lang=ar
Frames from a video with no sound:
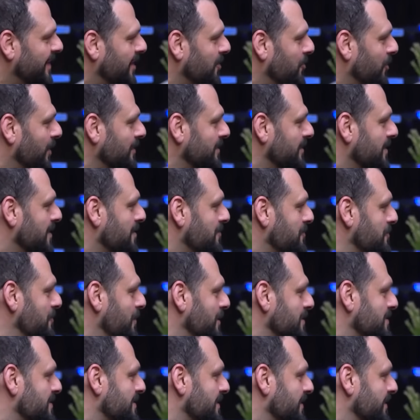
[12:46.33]
عندنا في
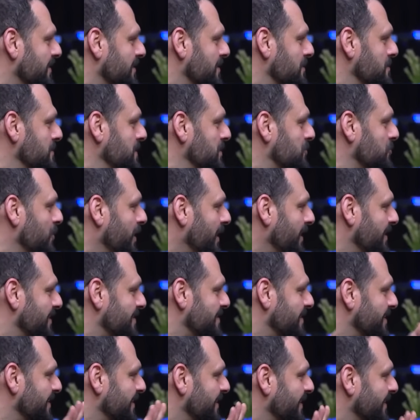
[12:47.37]
مصر 100 واحد
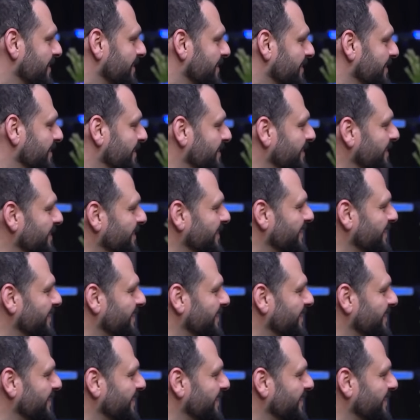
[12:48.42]
بص اه خلاص